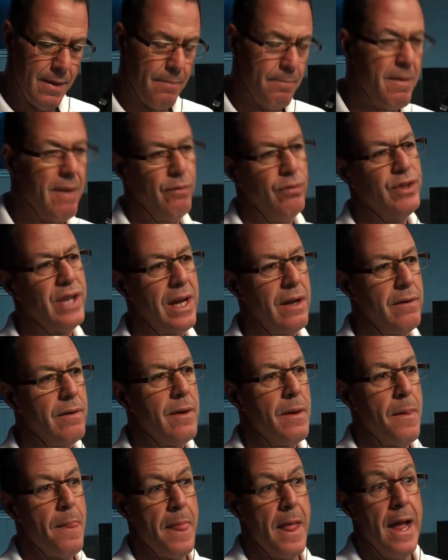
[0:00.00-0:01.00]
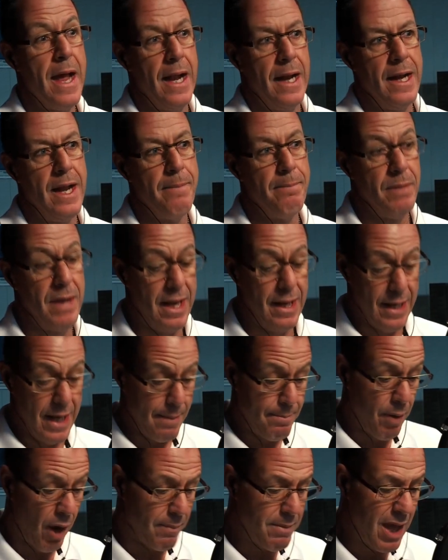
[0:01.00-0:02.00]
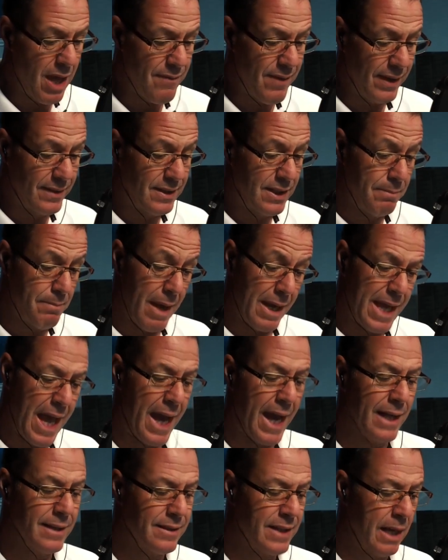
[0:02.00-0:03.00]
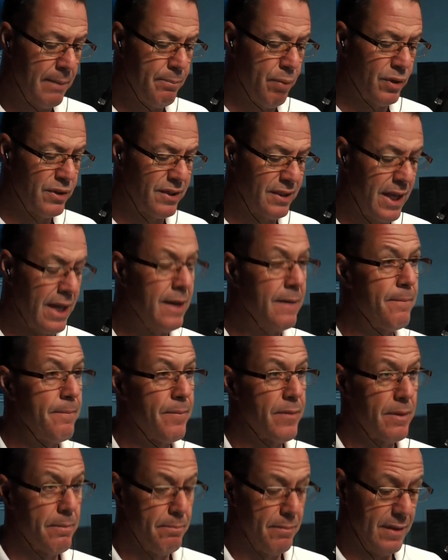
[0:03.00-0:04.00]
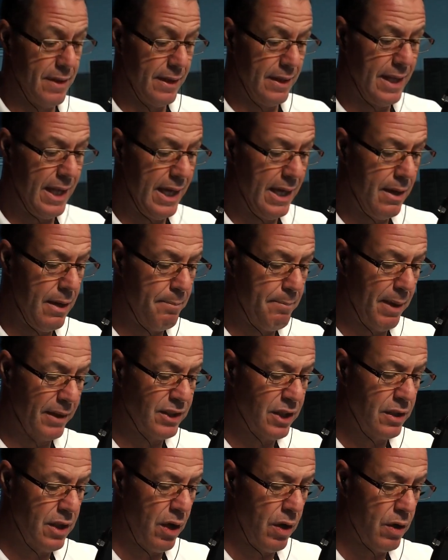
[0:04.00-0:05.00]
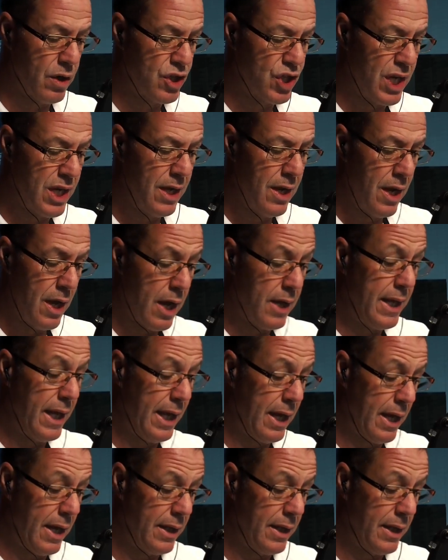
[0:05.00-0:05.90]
Les premières victimes, hein, tu les, premières victimes, 45 ben, des personnes âgées, euh, des,